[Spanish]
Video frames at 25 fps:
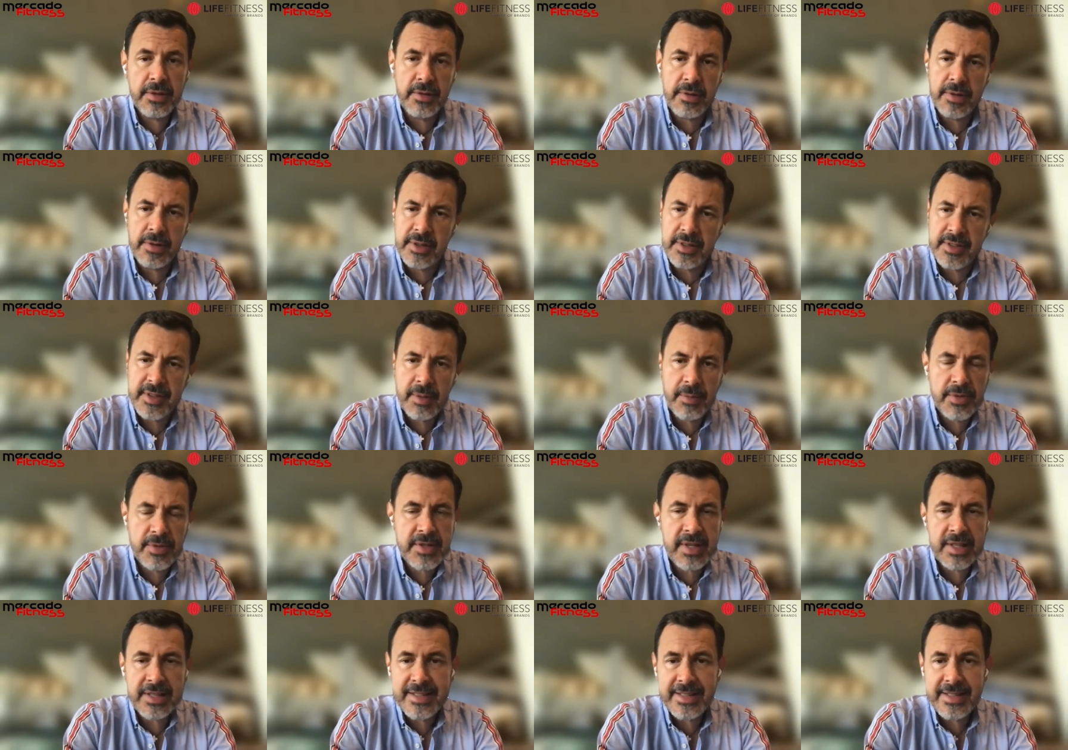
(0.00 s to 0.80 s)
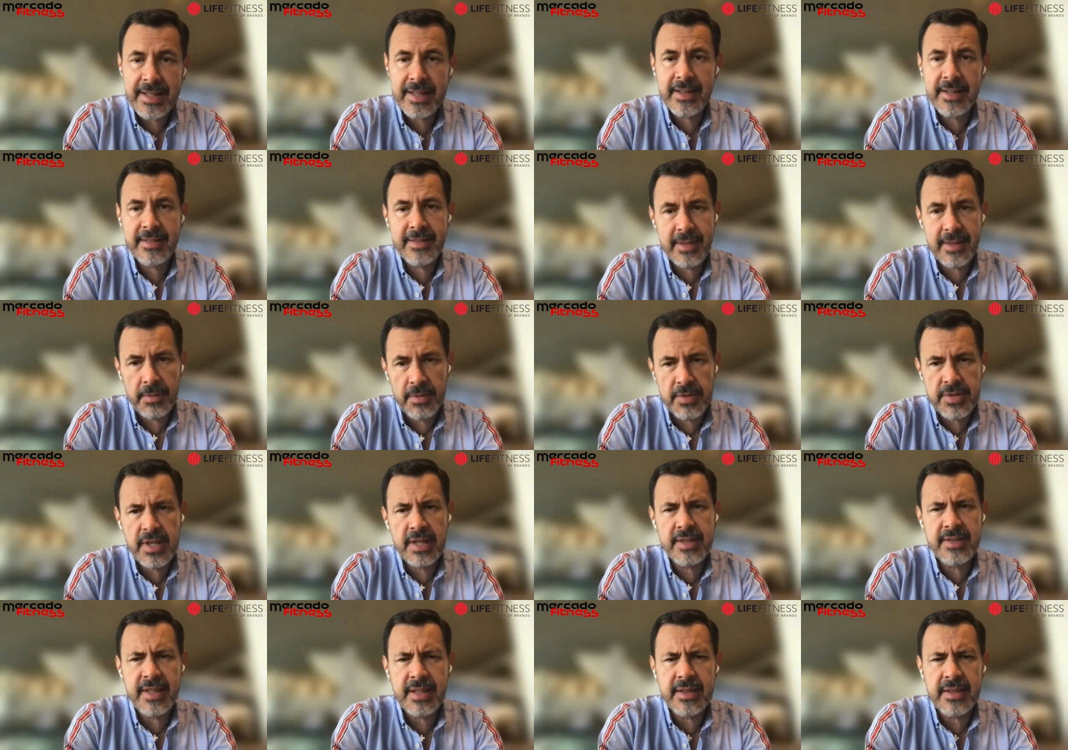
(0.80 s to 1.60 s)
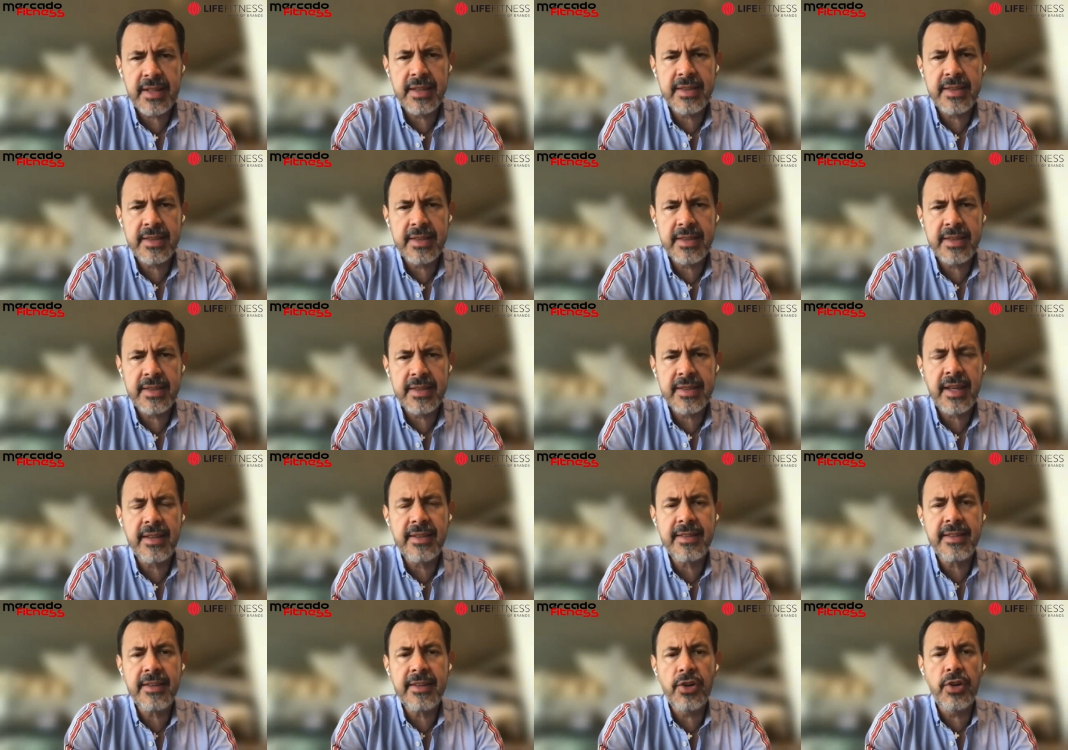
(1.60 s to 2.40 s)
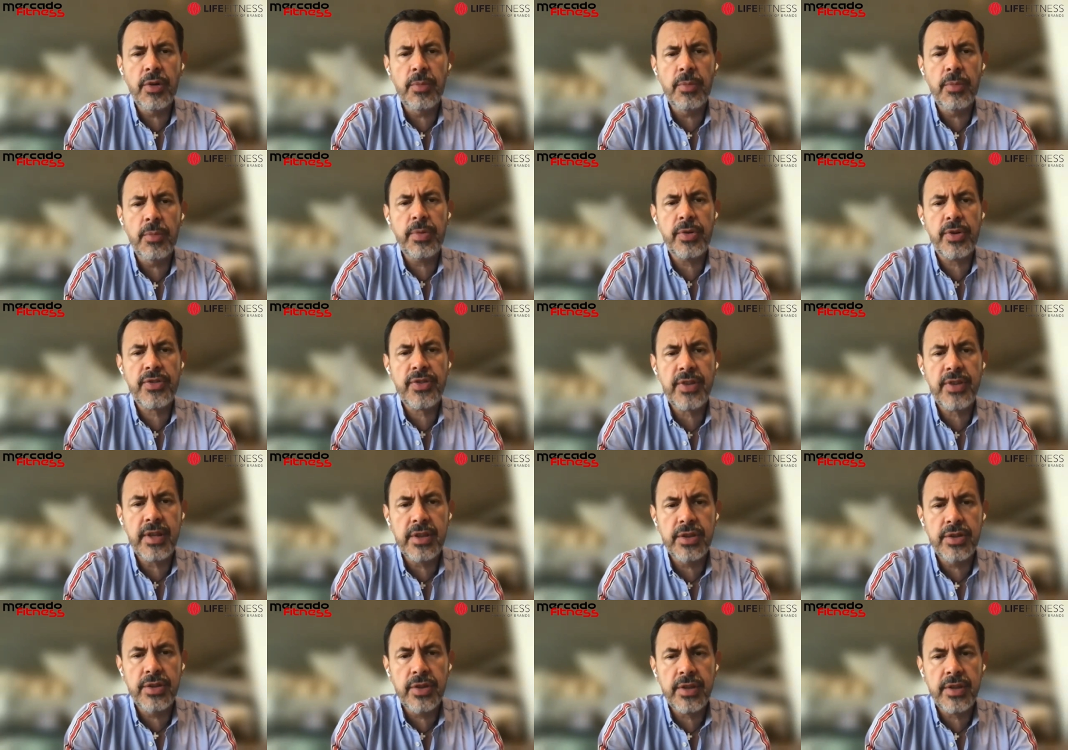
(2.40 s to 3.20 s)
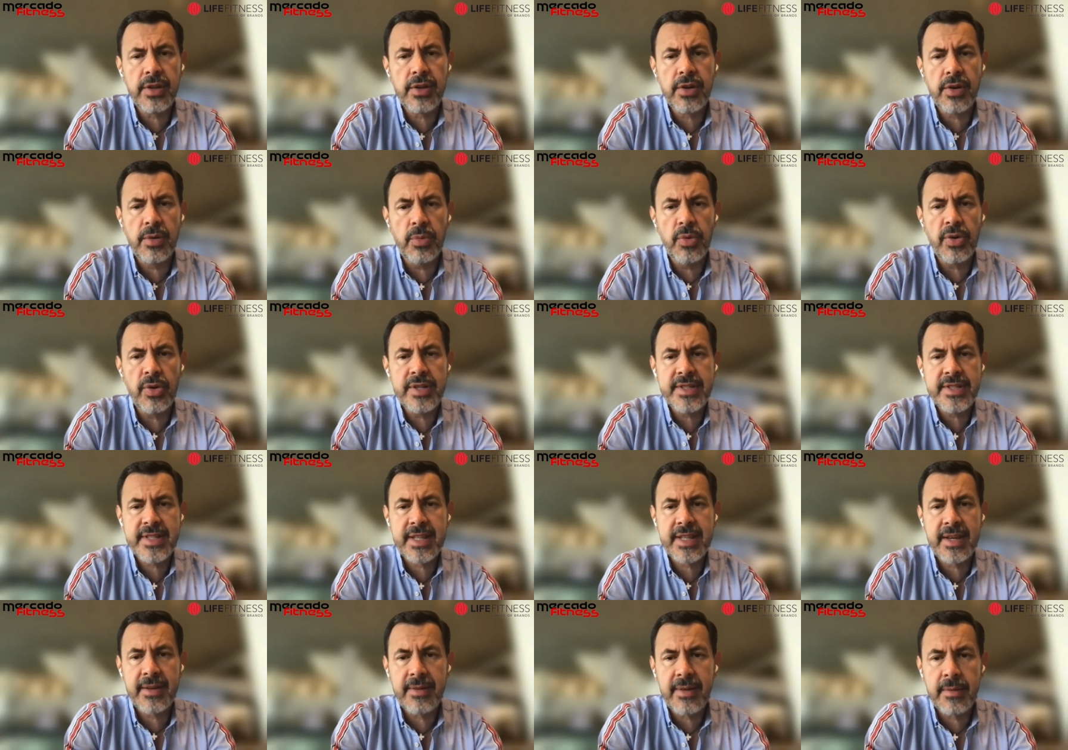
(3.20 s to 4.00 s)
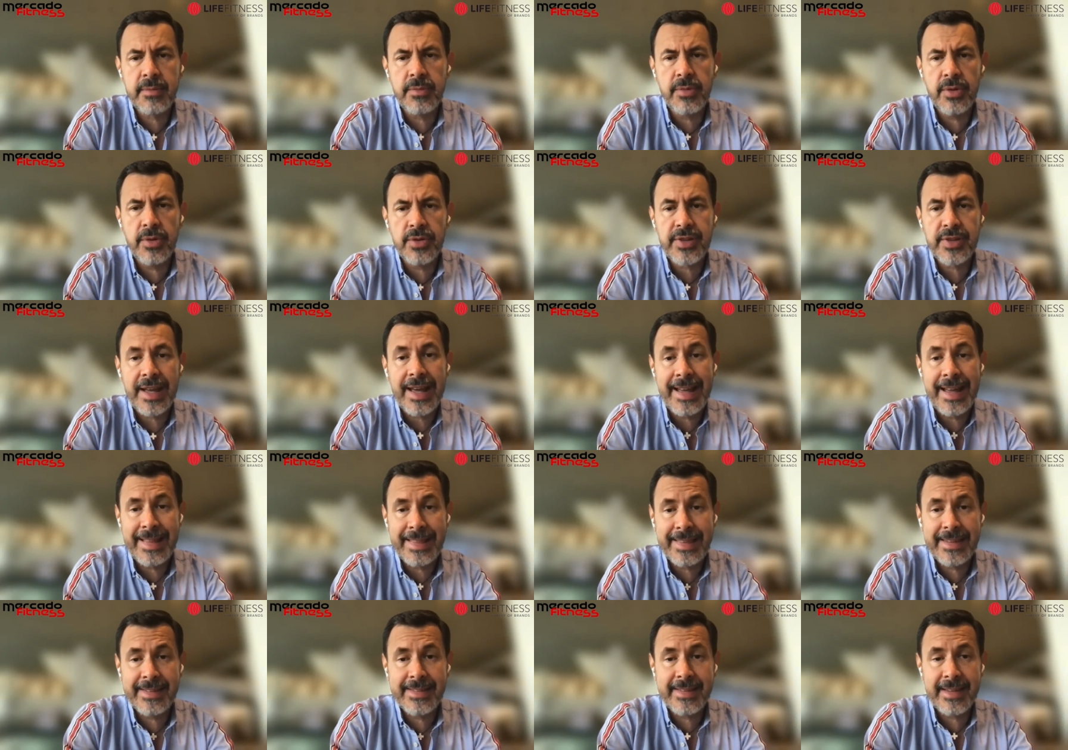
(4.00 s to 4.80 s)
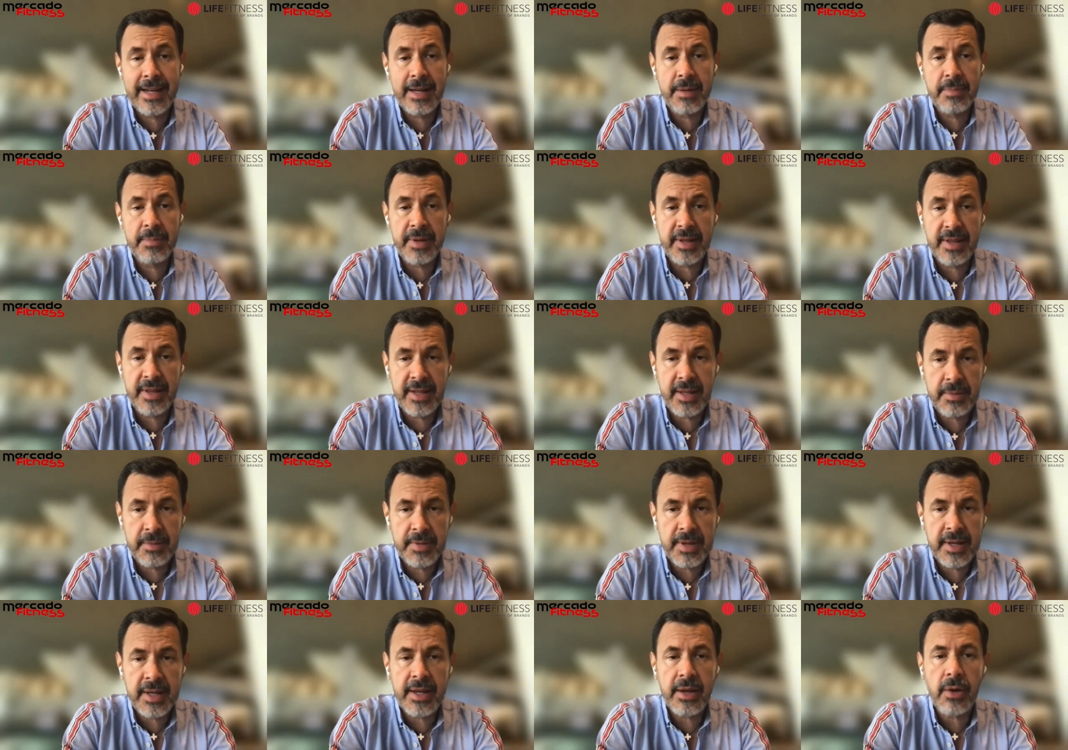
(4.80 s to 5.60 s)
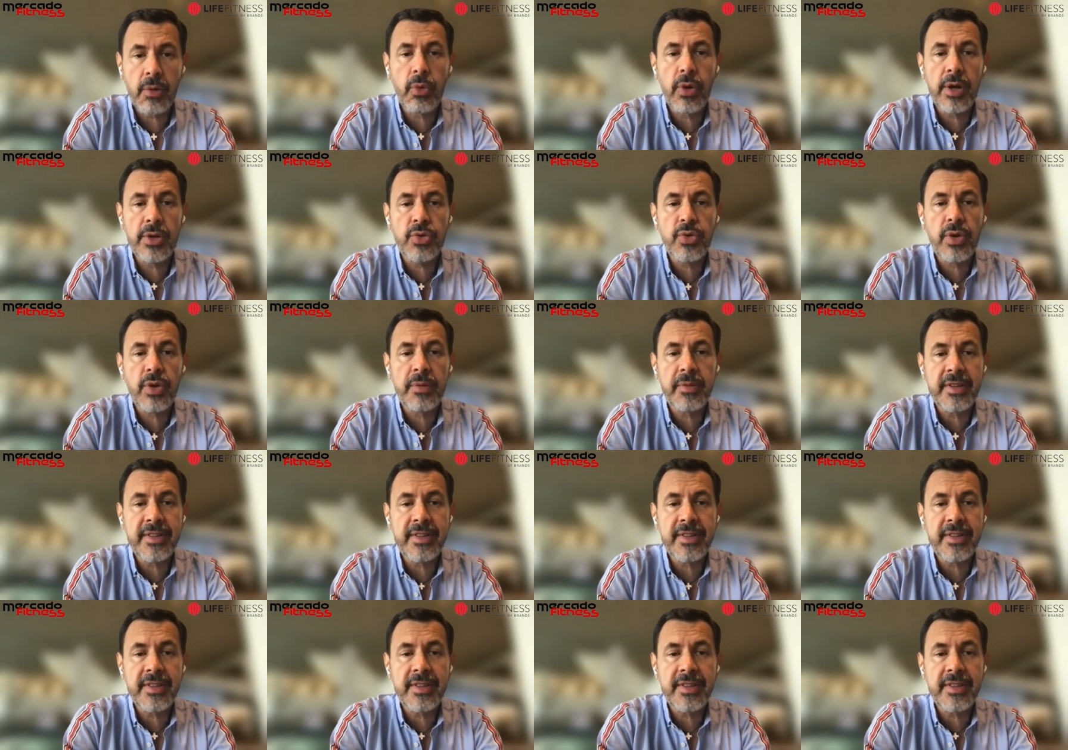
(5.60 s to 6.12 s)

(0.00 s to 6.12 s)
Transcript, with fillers: no estamos al 100, estamos al 75% de como estábamos antes de la pandemia en cuanto a